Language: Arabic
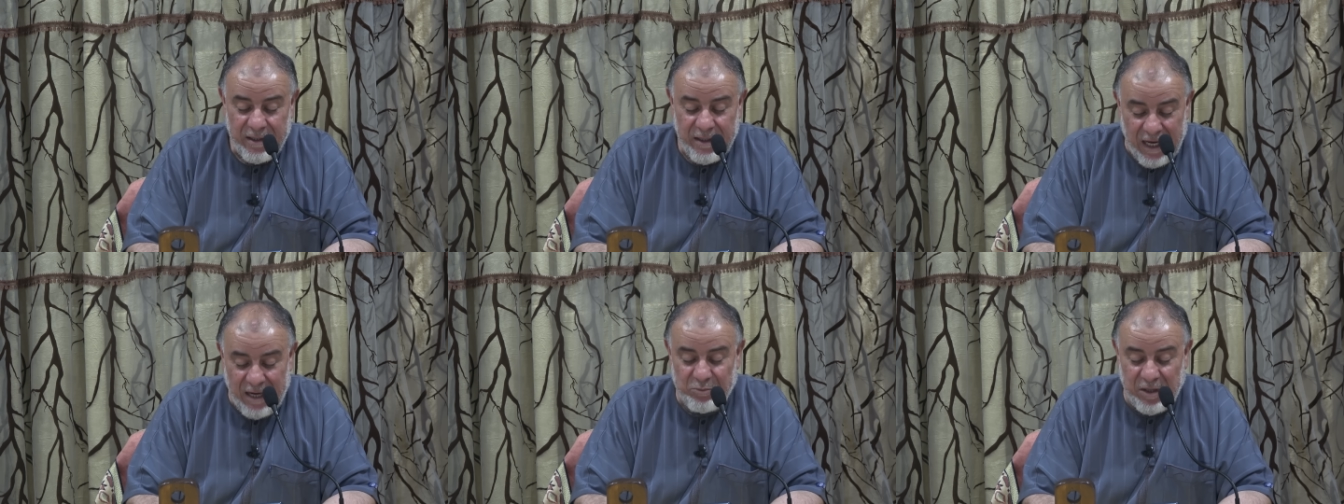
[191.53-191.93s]

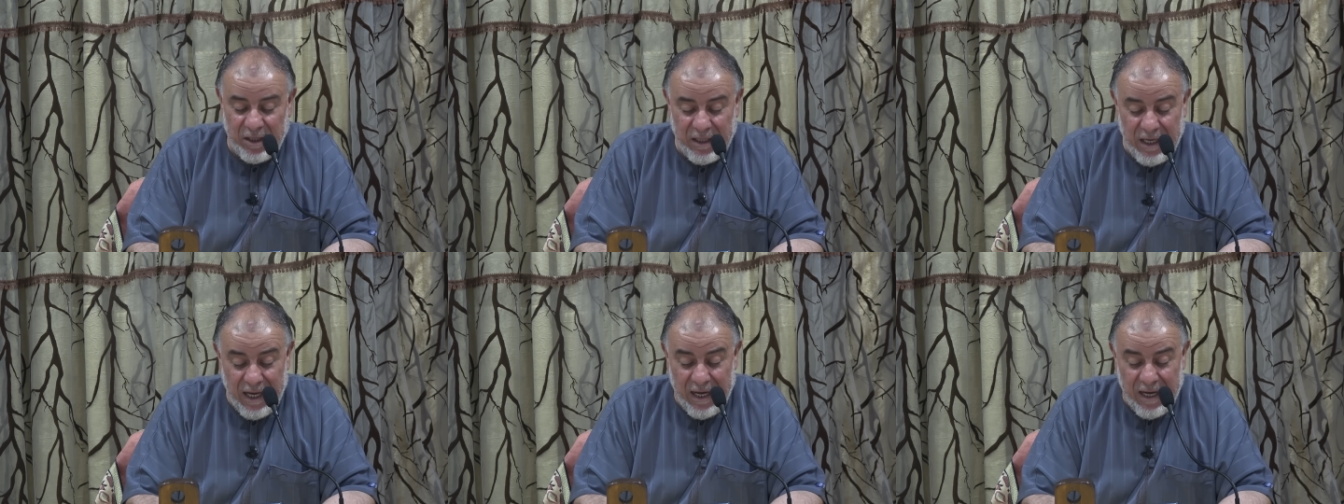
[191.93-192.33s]
يا عبد
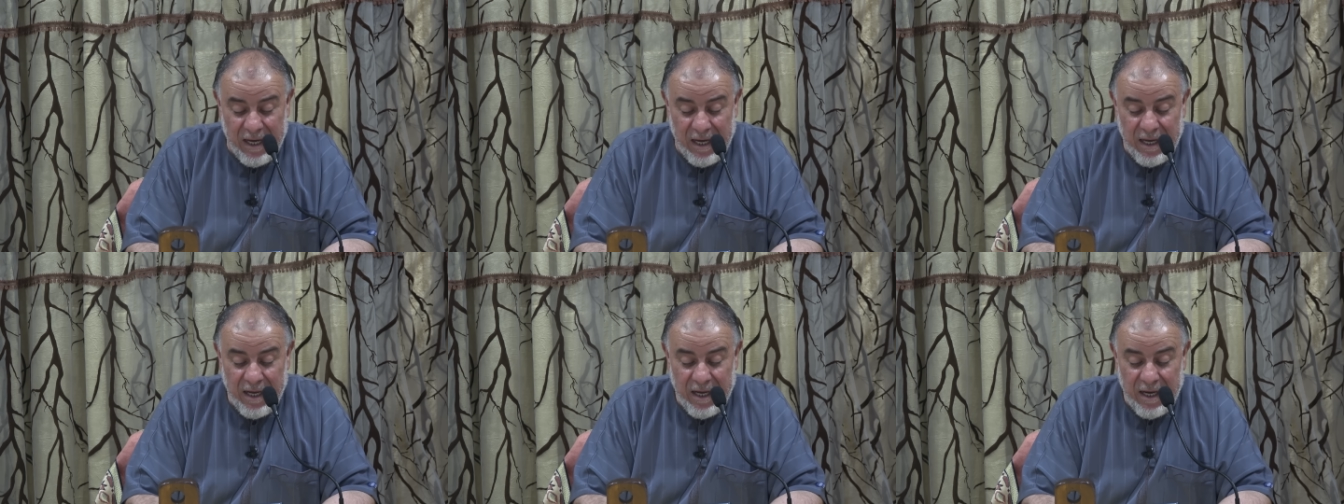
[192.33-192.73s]
الله
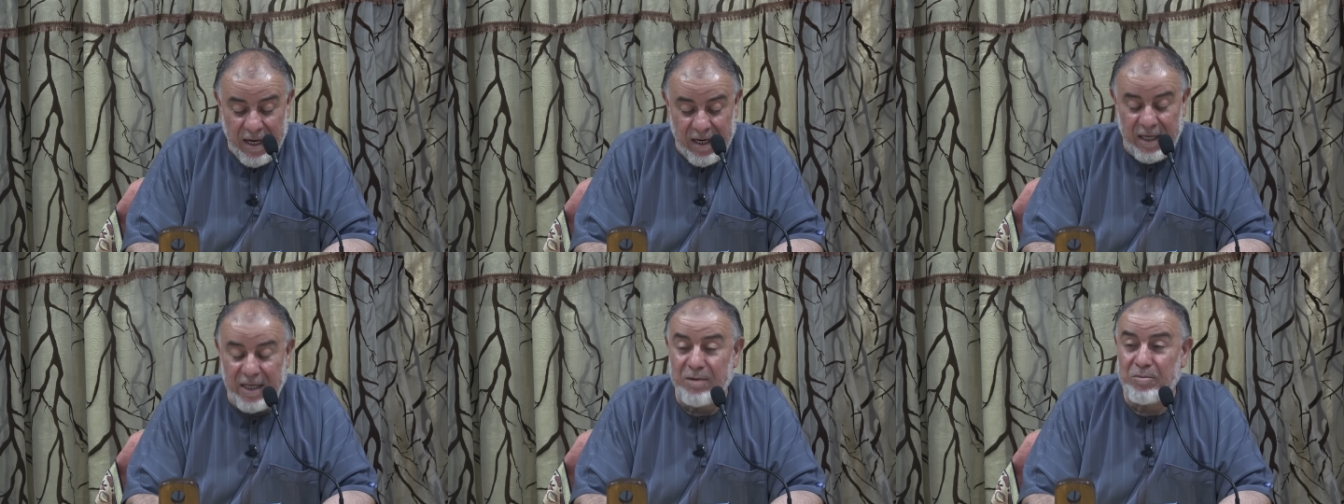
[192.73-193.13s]

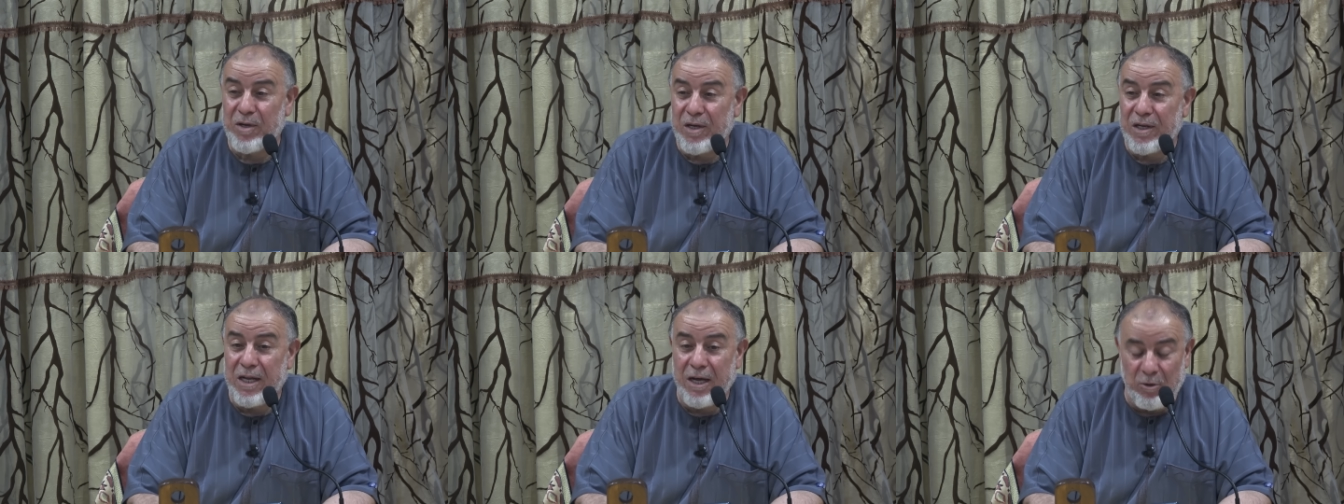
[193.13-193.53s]
رحم
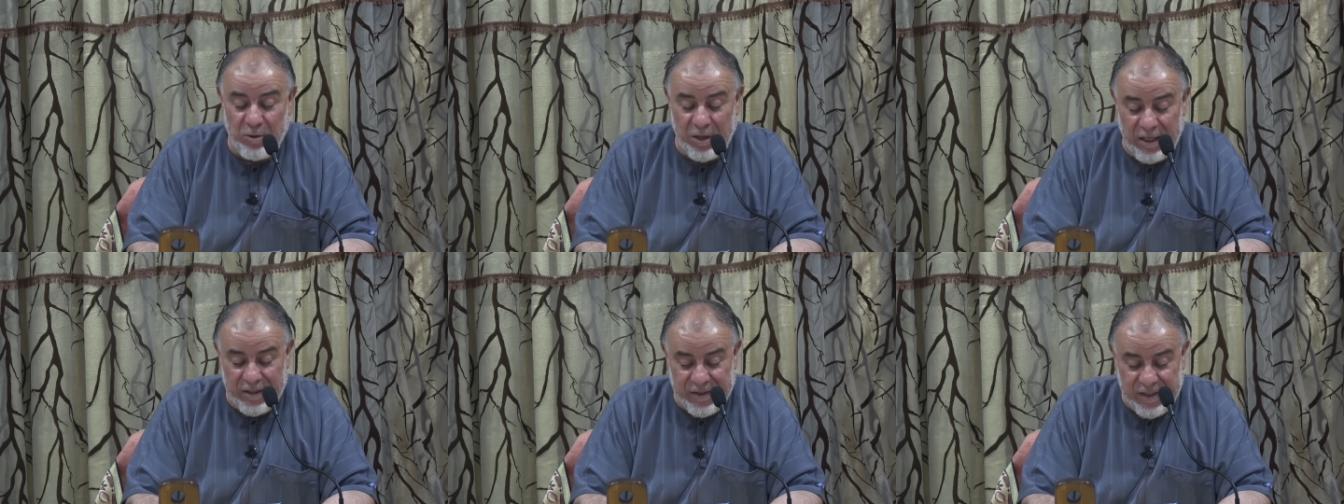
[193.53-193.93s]
الله
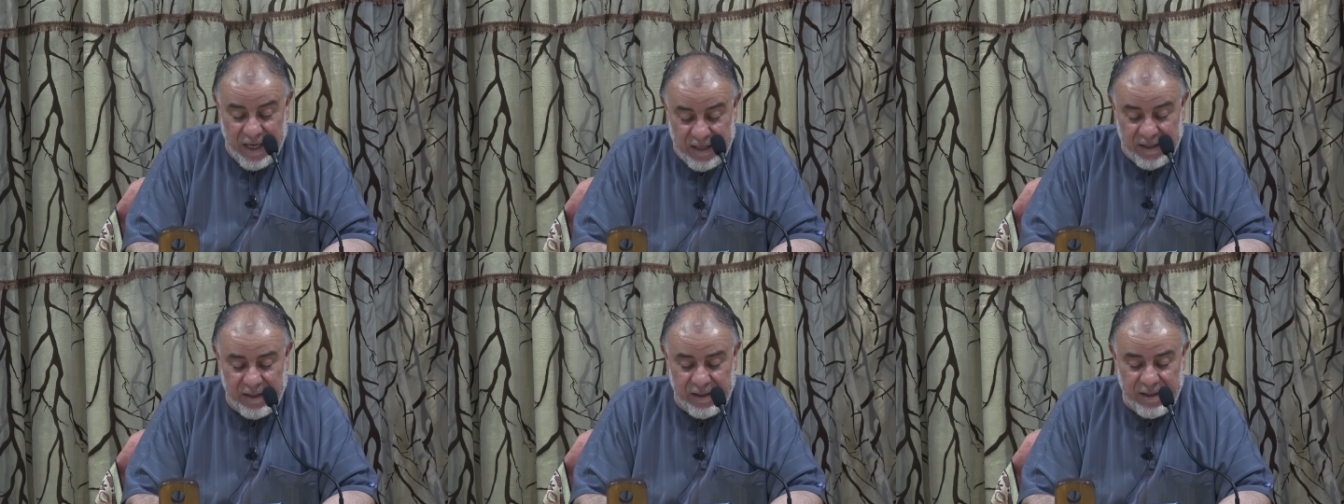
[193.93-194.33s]

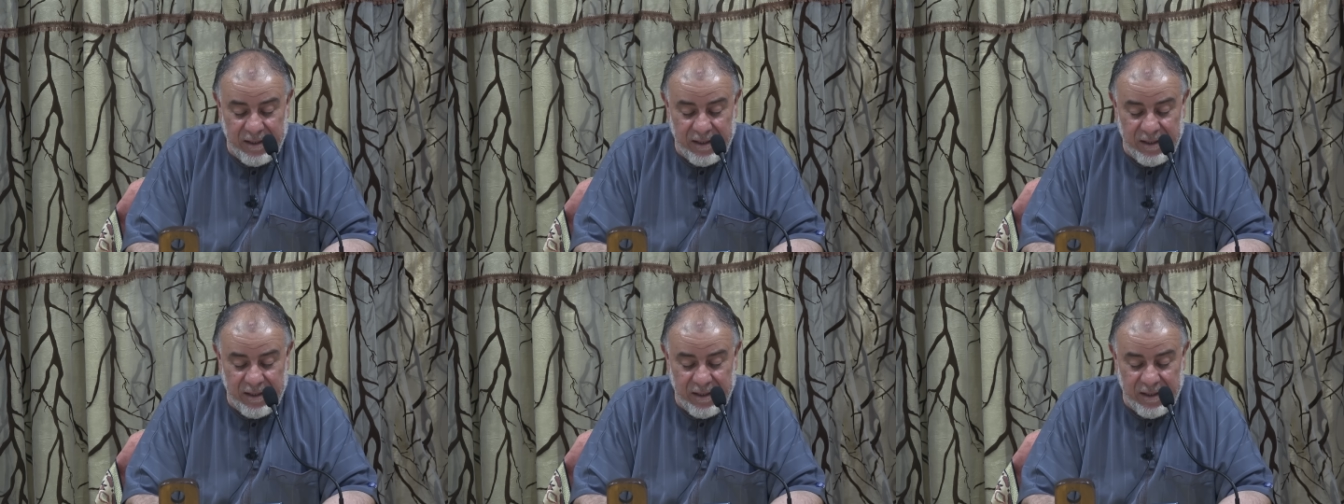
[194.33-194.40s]
الازهر